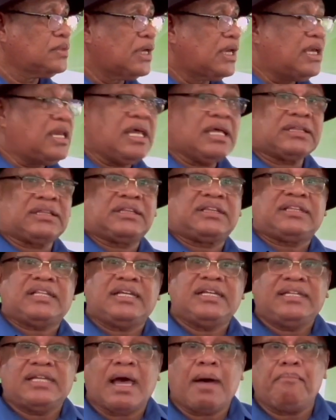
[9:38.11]
dia
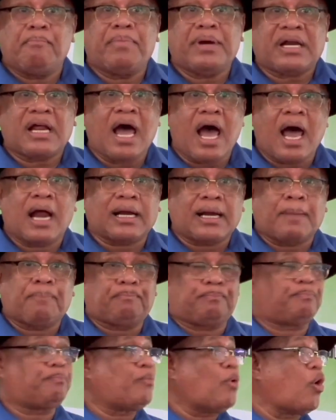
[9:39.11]
tidak berharap
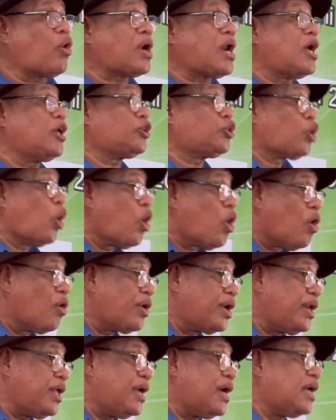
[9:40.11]
orang
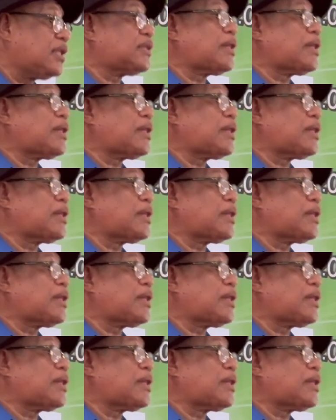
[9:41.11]
tolong dia,